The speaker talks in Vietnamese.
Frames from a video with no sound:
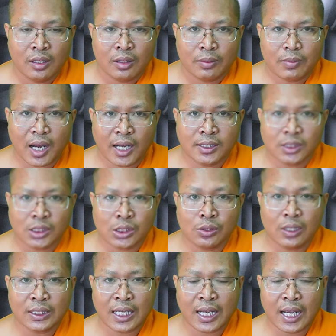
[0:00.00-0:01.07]
Ban sửa
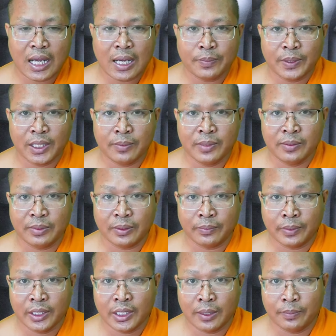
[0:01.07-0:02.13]
tha premium bậc
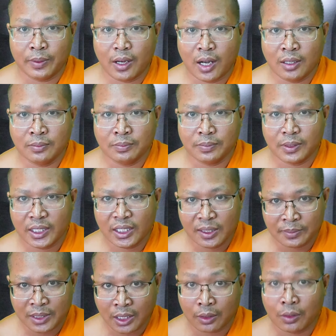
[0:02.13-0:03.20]
hiệu bong bẩn niêm
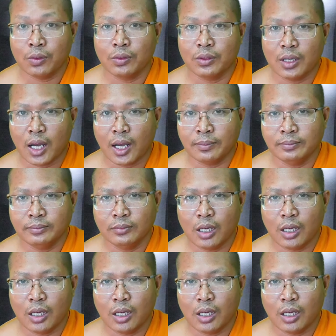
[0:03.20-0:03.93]
tha cô đom